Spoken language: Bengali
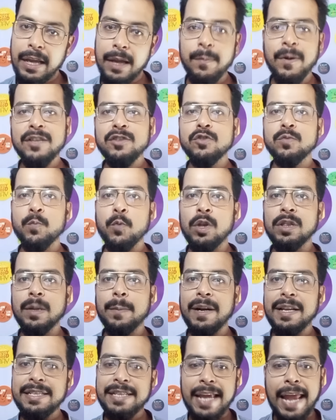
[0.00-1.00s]
এবার বলতে
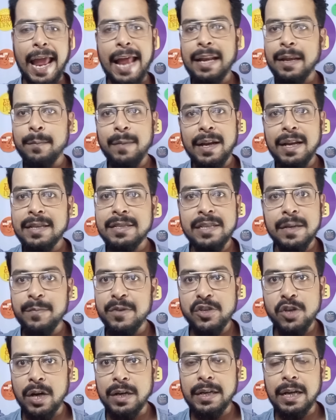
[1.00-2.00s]
পারি যে অ্যানিমেলের যে
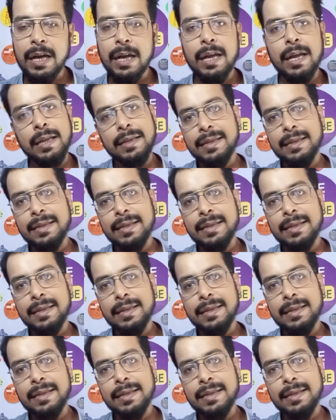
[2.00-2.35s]
বিষয়টা